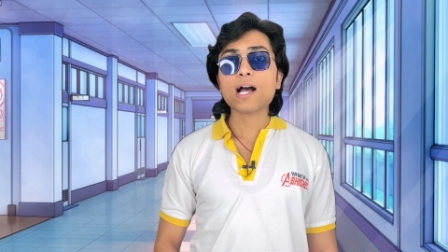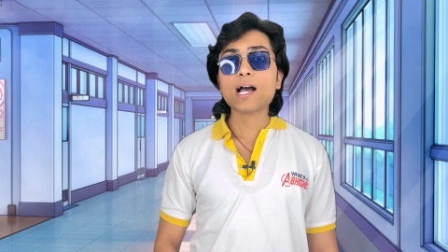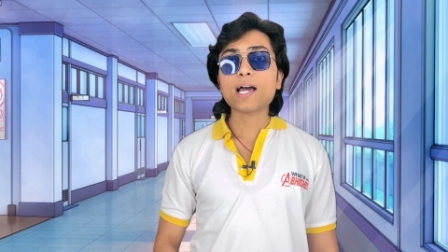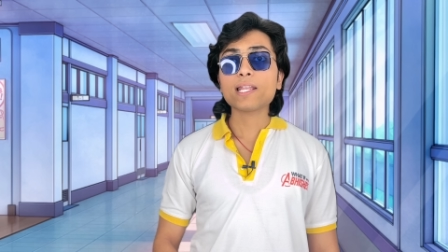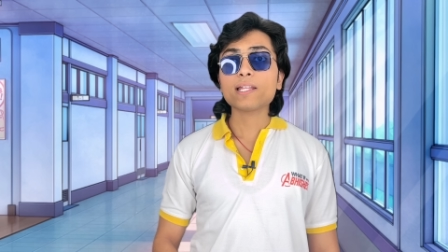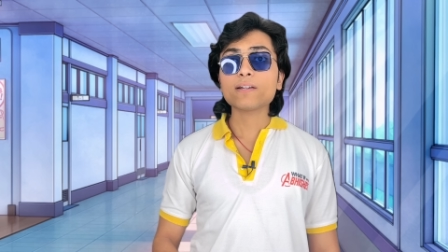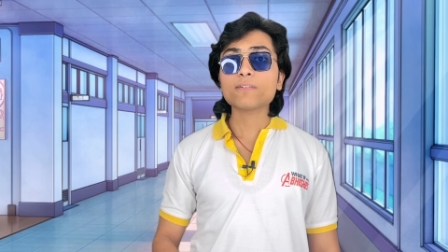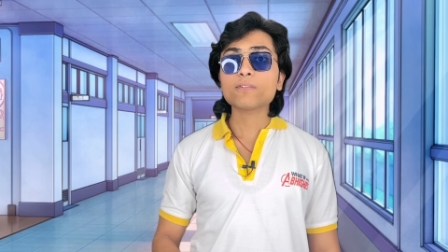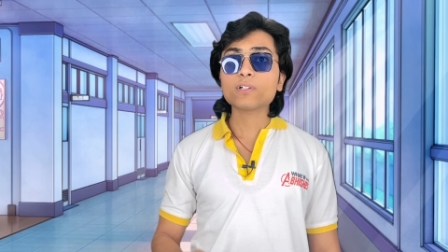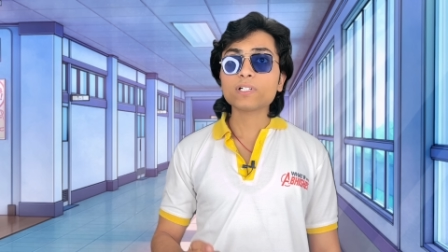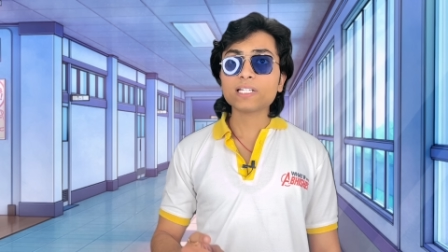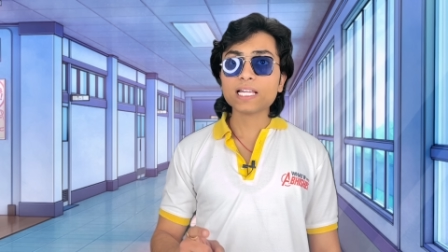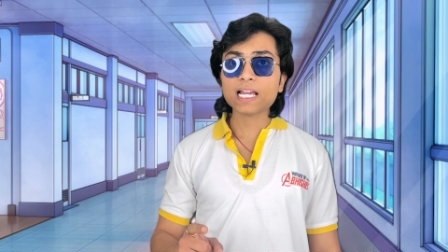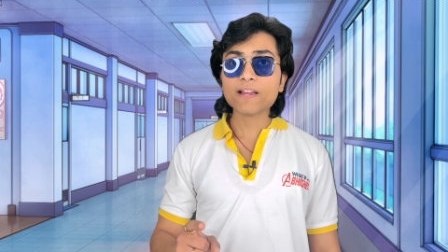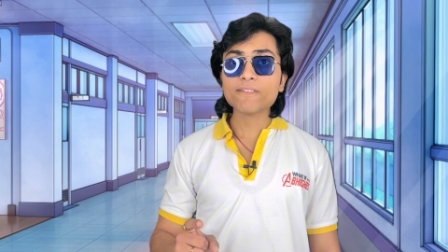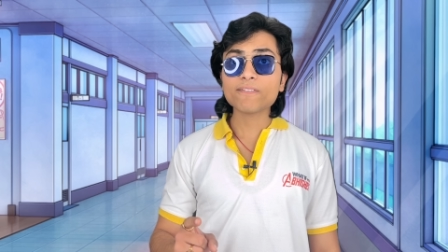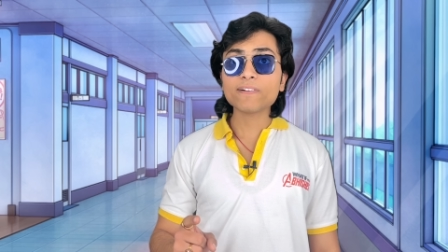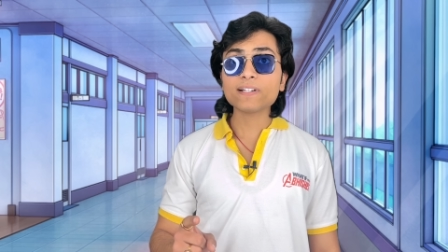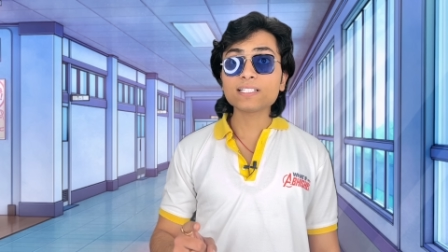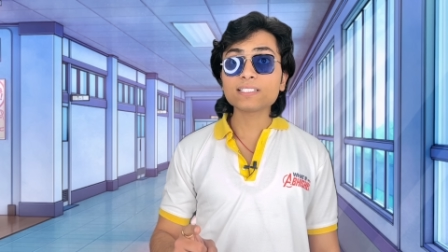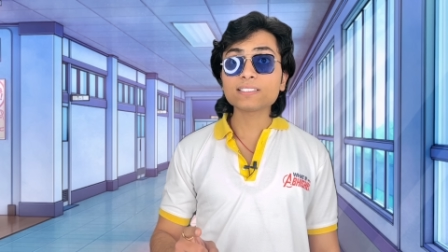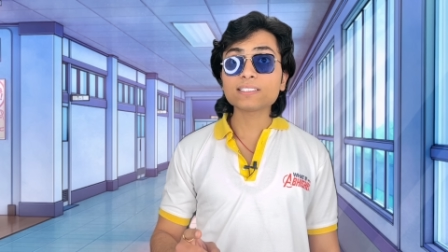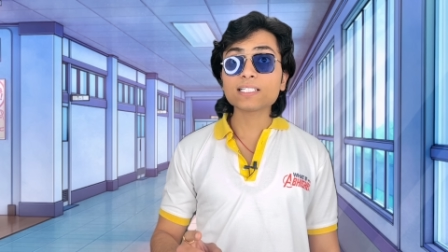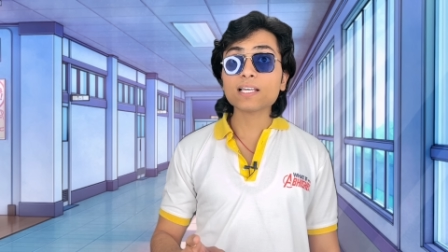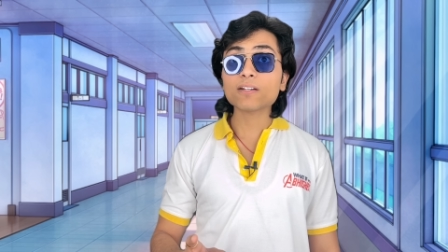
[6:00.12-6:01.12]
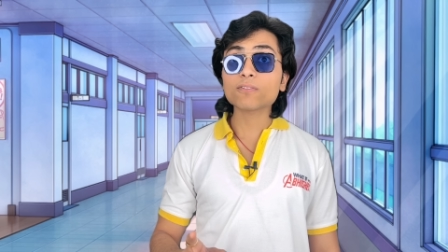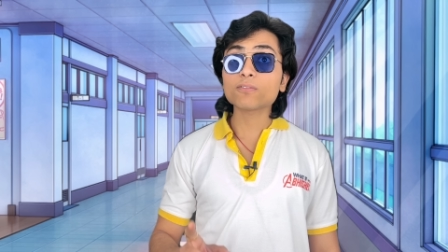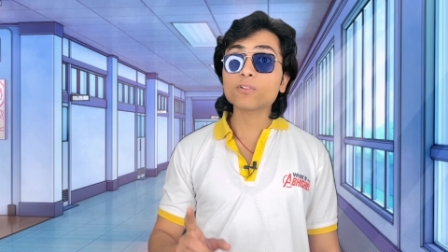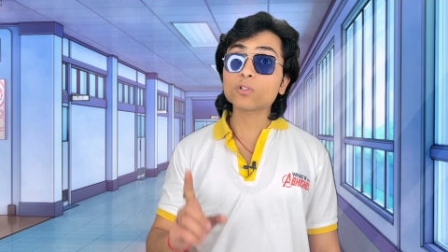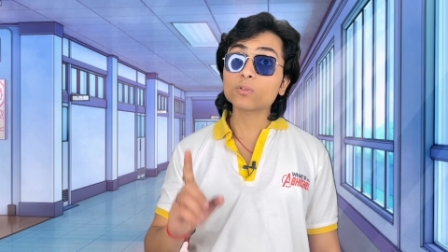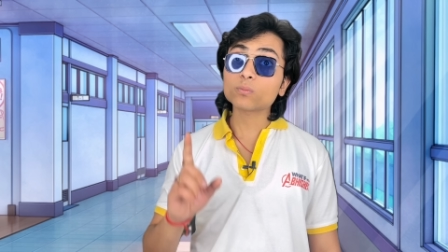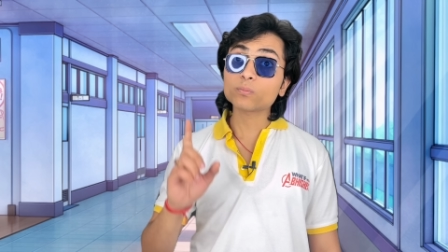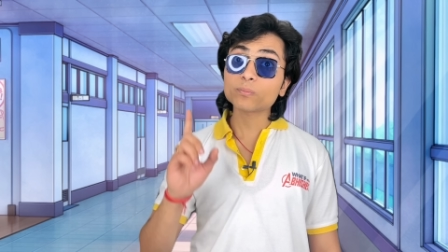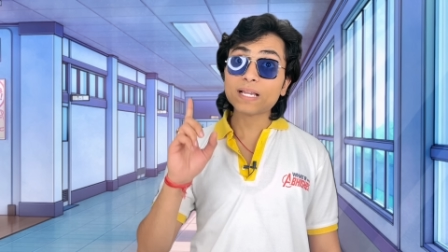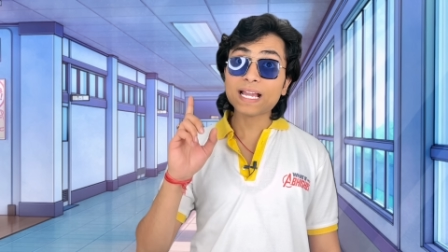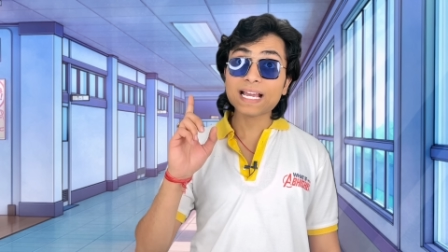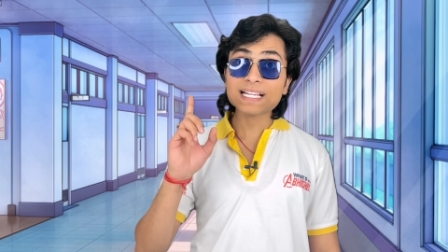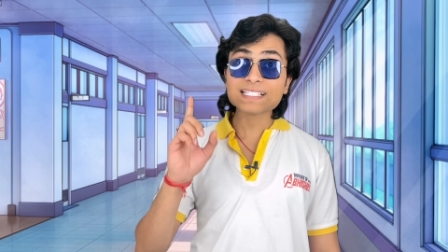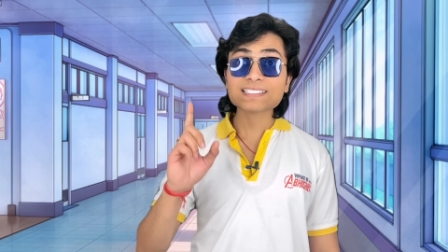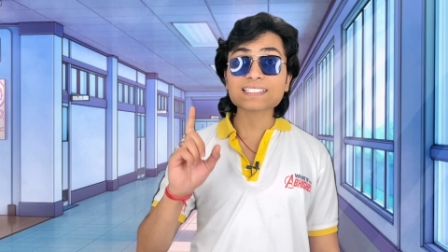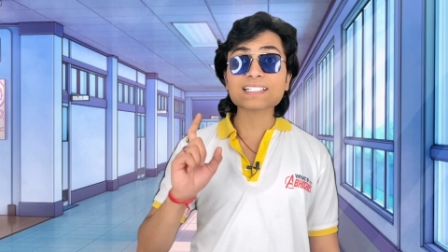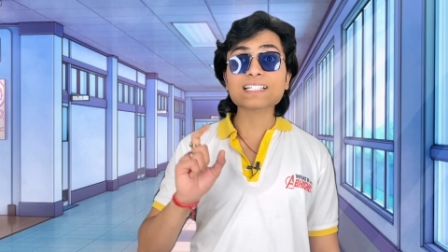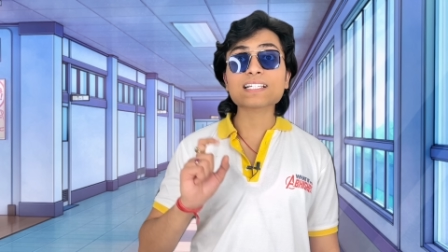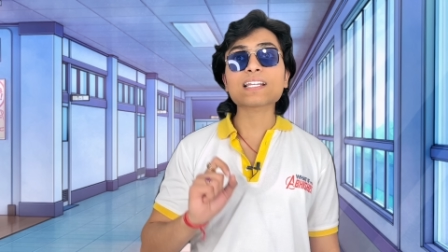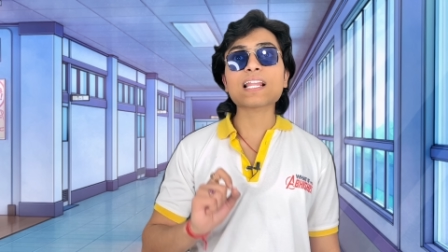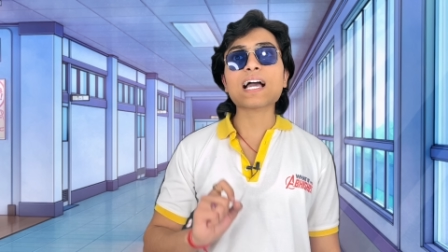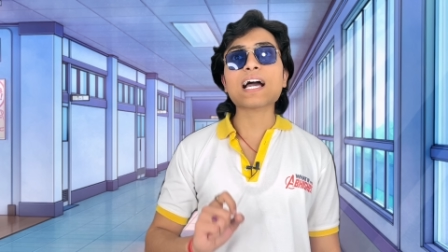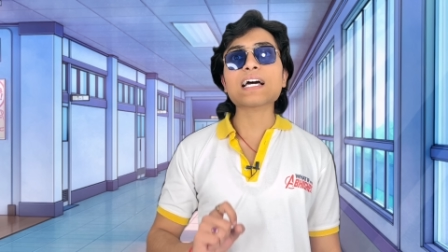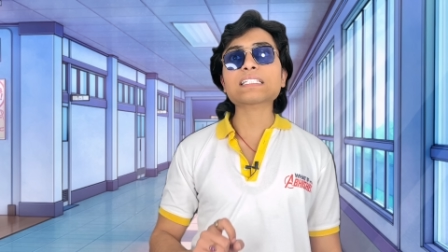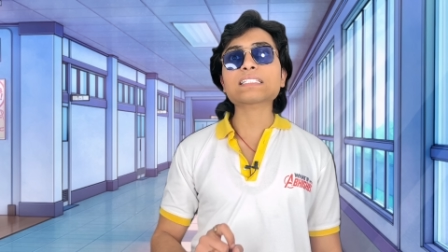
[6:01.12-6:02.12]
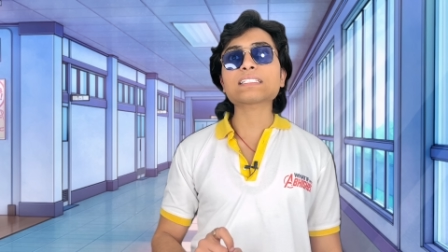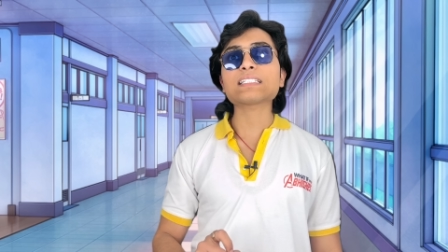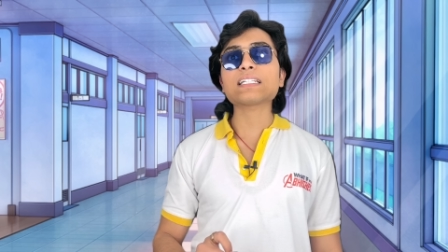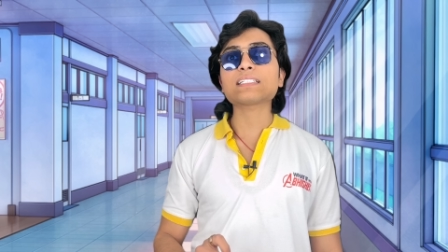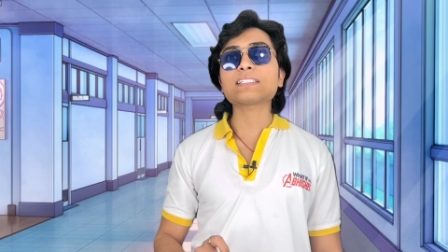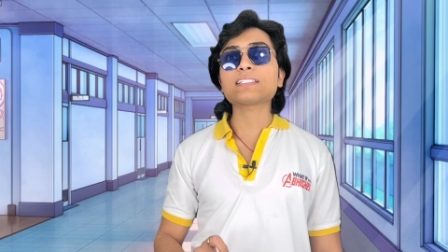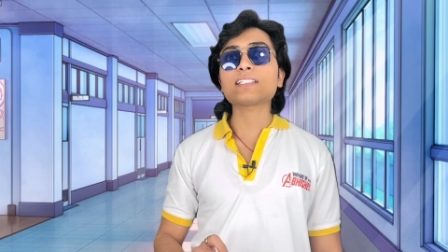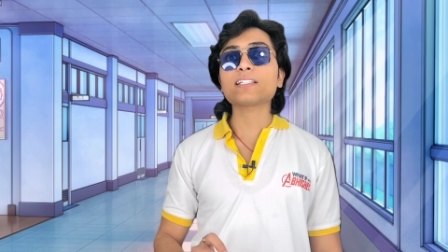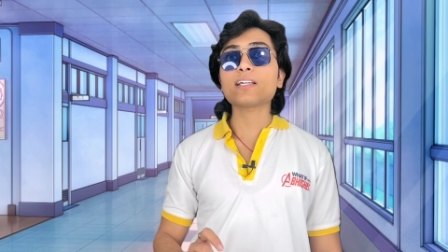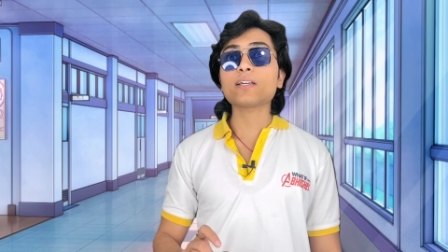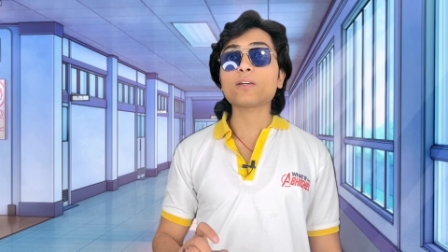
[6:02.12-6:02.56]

अरे वो डेविड सर वो मैथ्स की क्लास लेते